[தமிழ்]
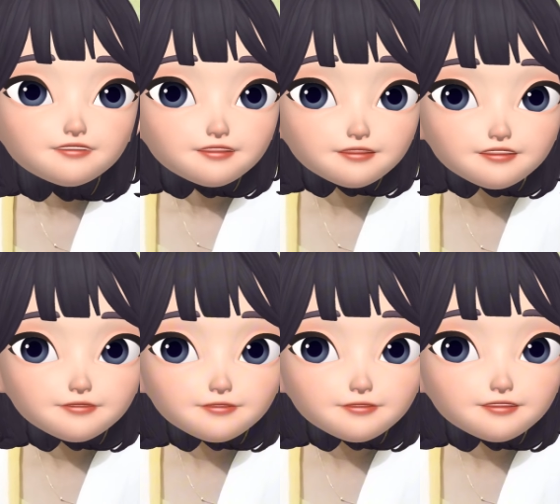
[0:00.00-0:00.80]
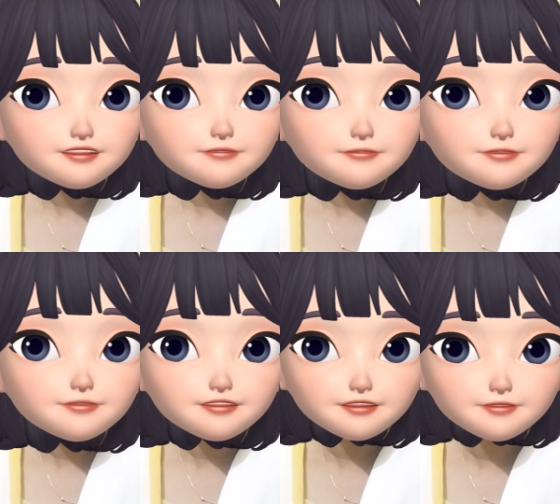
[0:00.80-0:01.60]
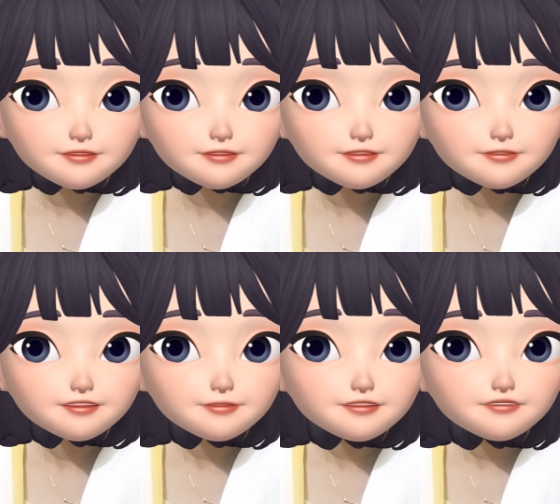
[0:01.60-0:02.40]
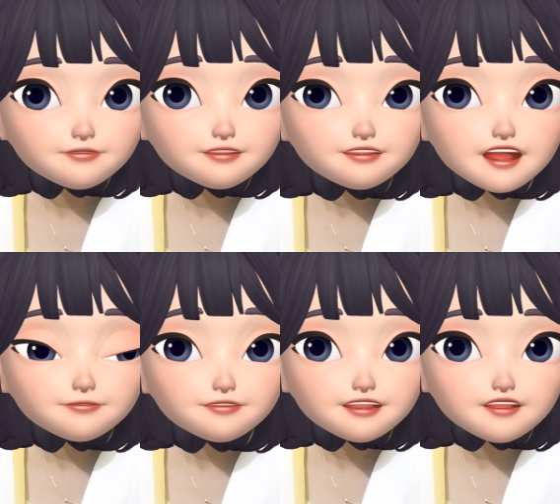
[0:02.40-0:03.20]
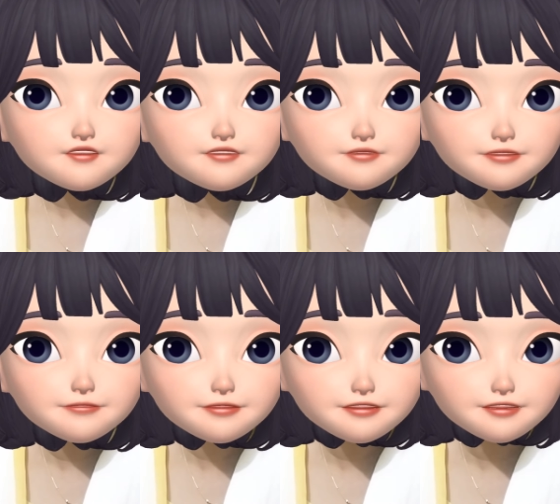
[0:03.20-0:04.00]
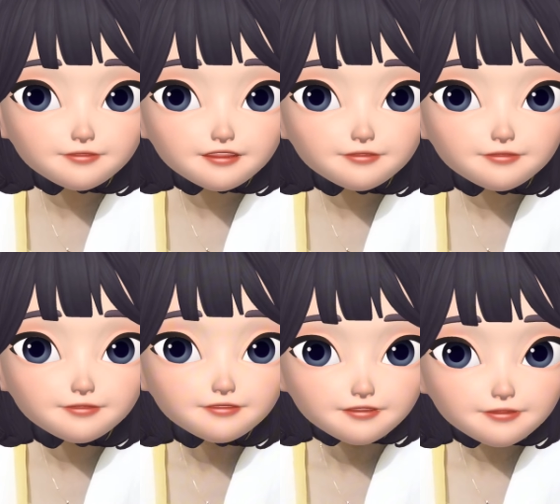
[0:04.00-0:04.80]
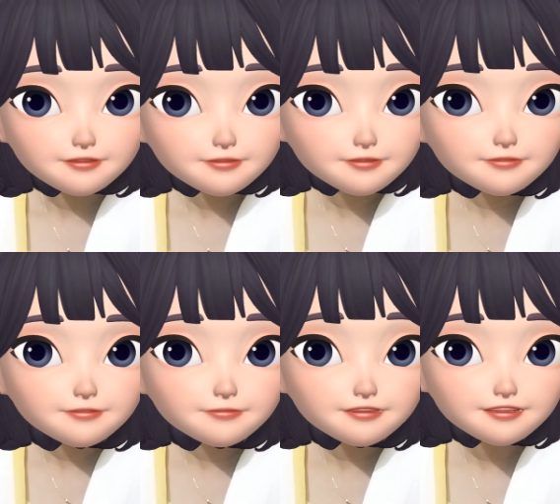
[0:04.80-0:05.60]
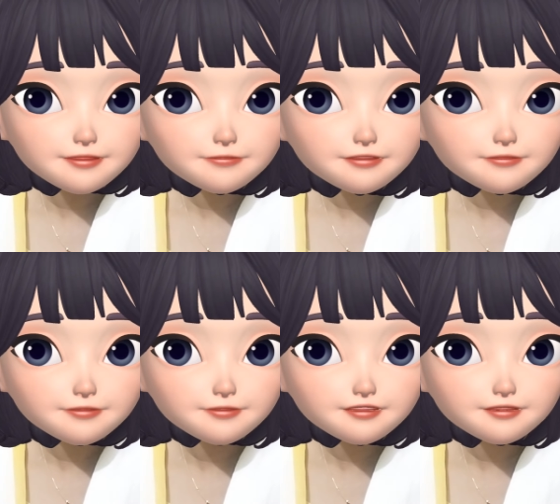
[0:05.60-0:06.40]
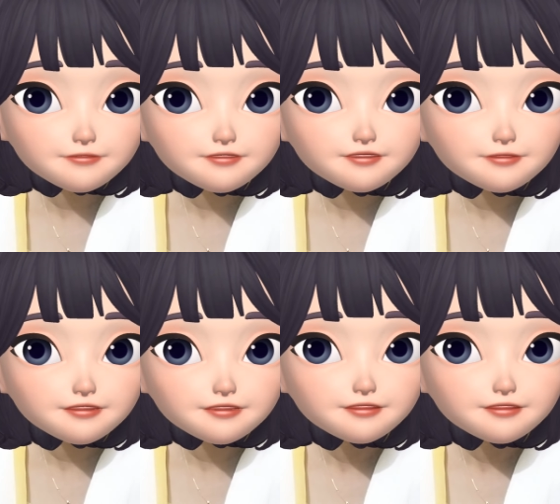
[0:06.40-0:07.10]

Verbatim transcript: இதனால தான் டாடிக்கும் மம்மிக்கும் சண்டை வருது இந்த வீடியோ மட்டும் அவங்க கிட்ட காமிச்சிட்டா அவங்களுக்குள்ள இனிமேல் சண்டை வராது சந்தோஷமா இருப்பாங்க ஹாப்பியான்னு சொல்லிட்டு அந்த வீடியோ போயிட்டு